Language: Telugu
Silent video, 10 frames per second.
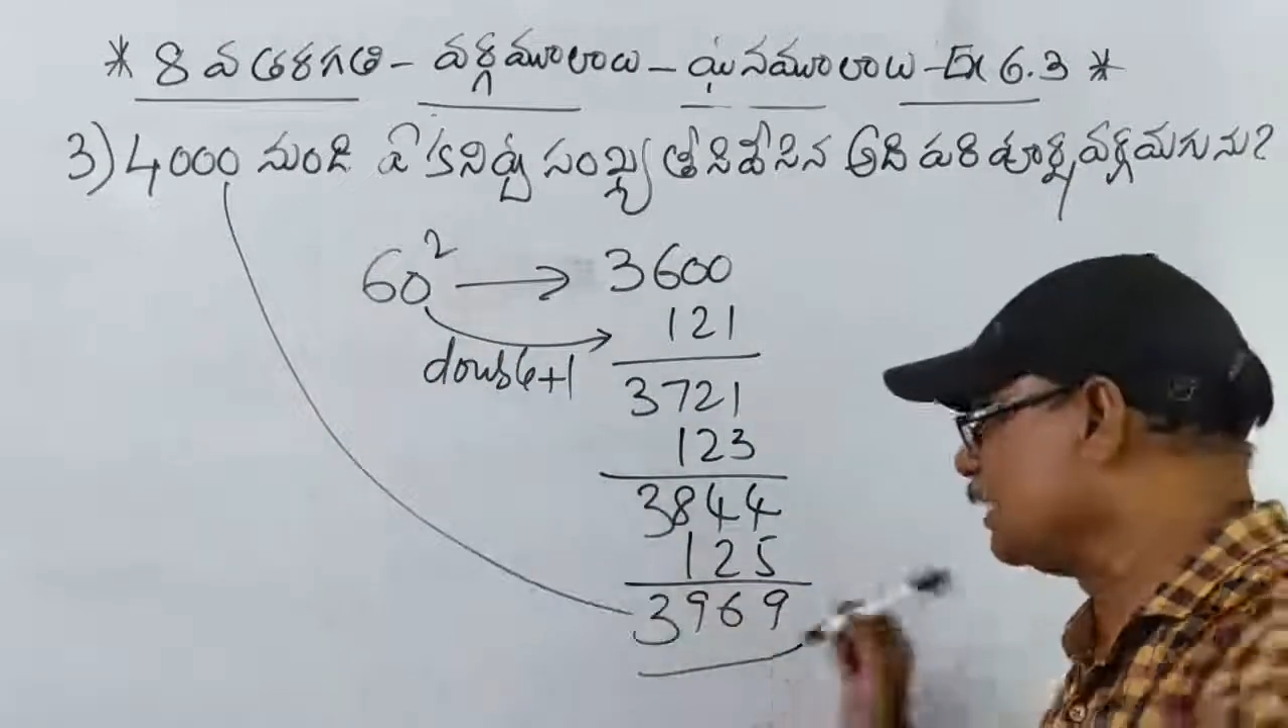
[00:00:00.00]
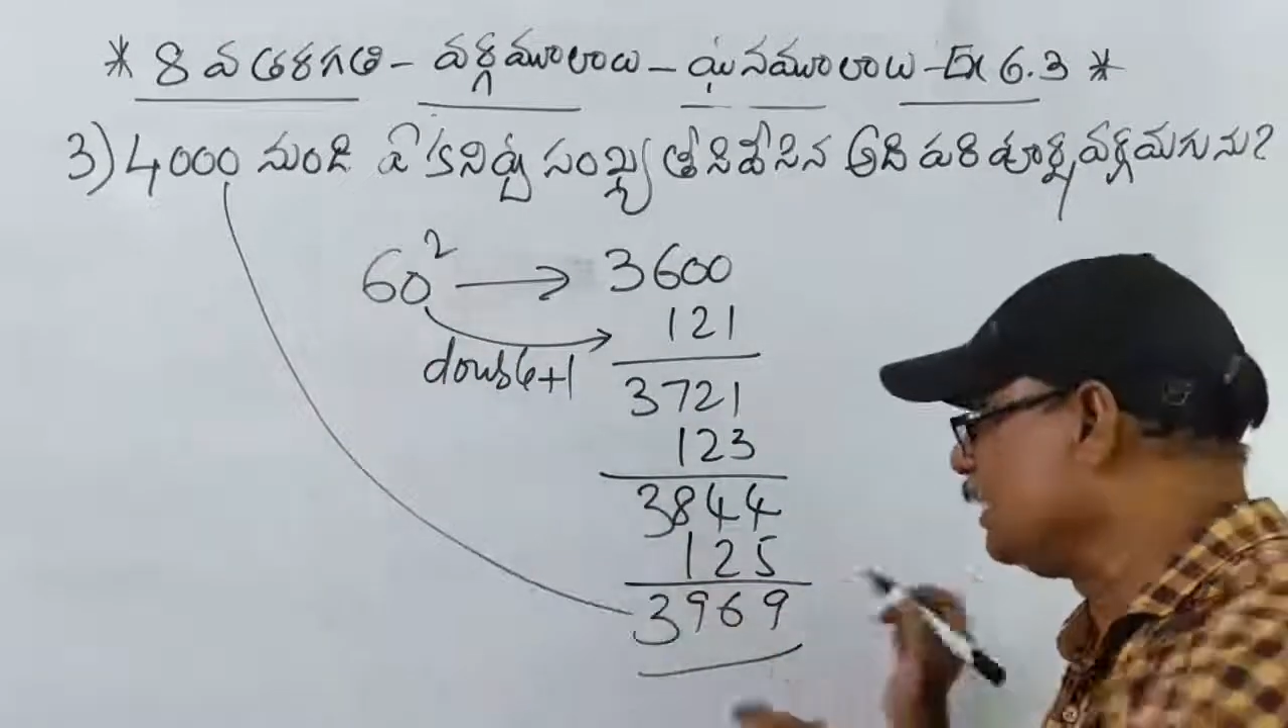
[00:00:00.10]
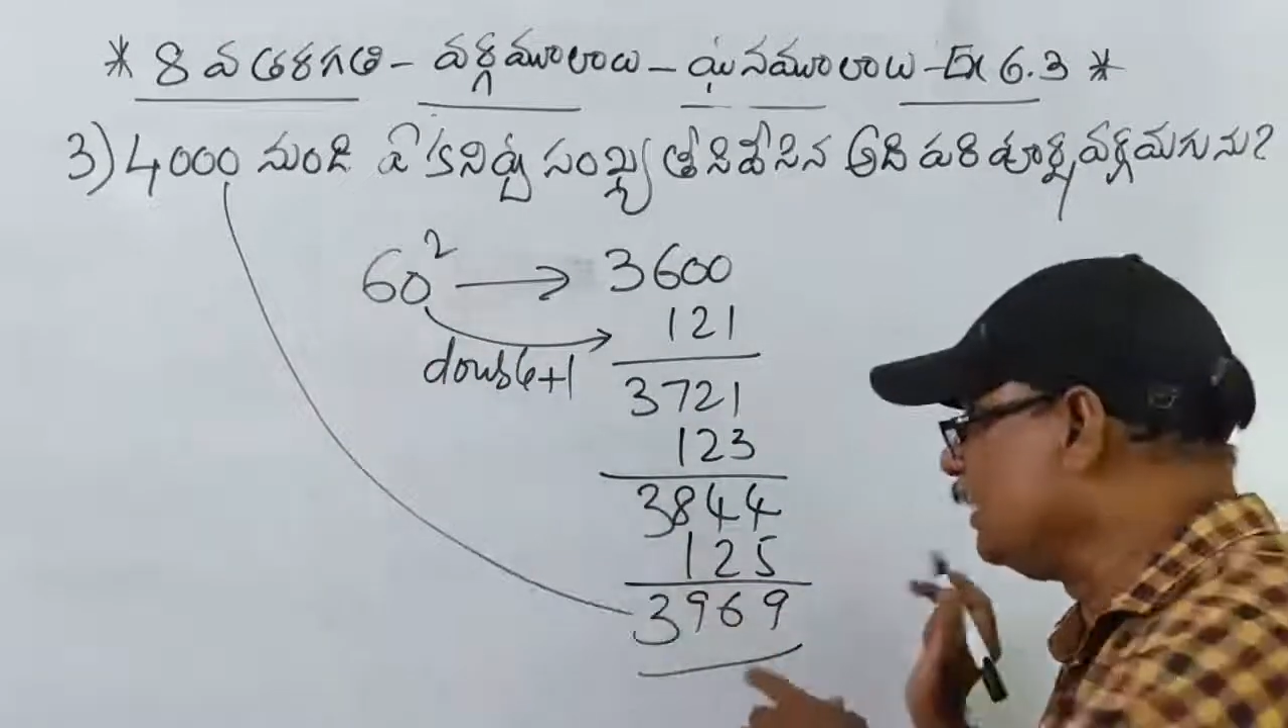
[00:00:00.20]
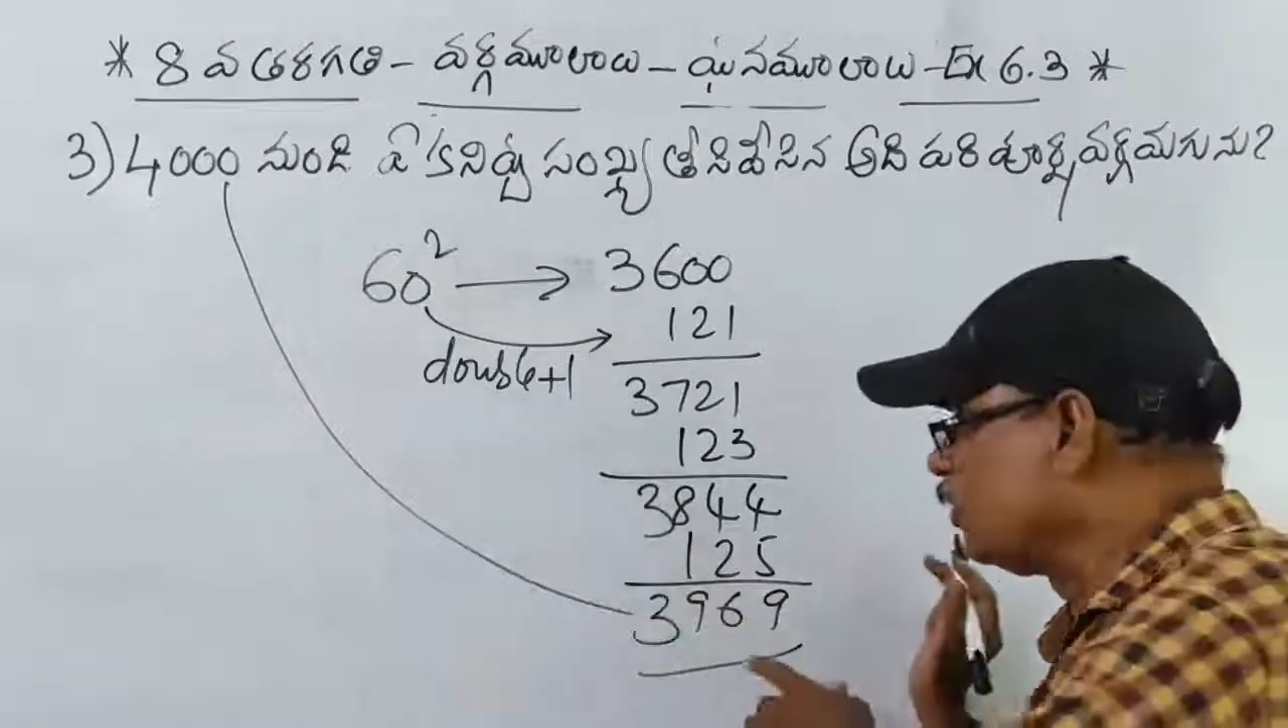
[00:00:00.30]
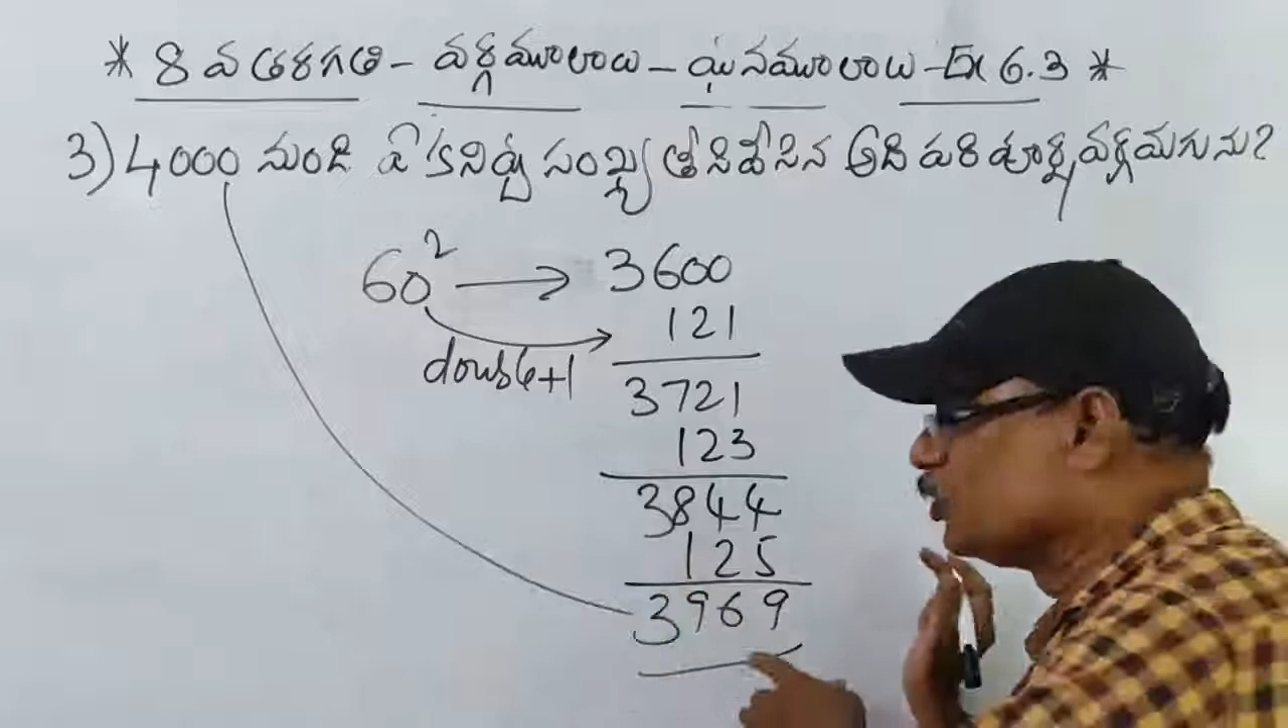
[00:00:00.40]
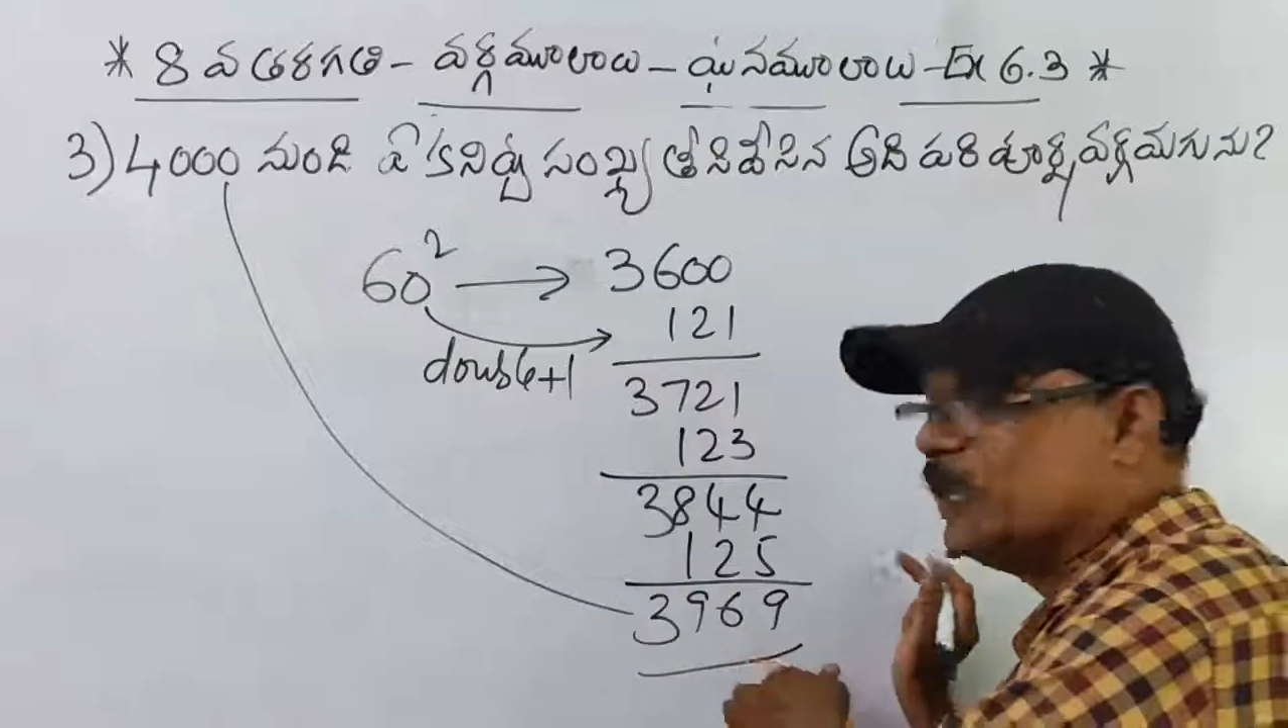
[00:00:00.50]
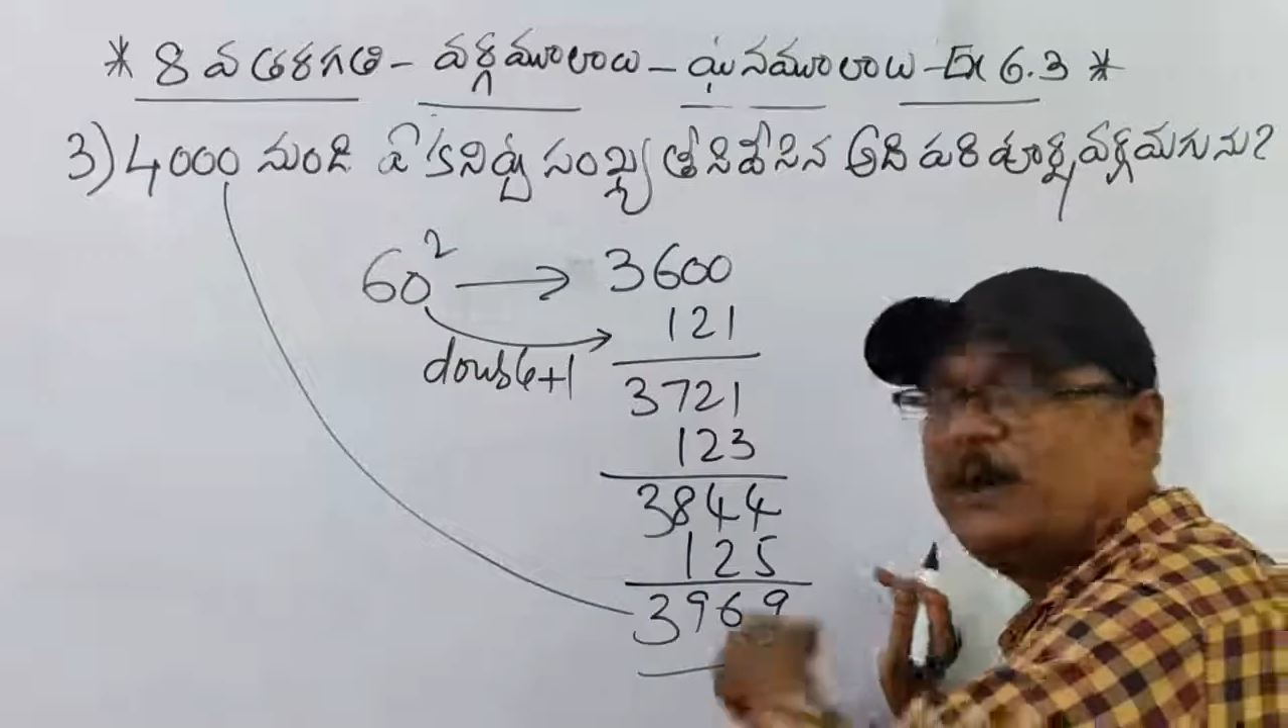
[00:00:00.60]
దానికి వెళ్ళామనుకో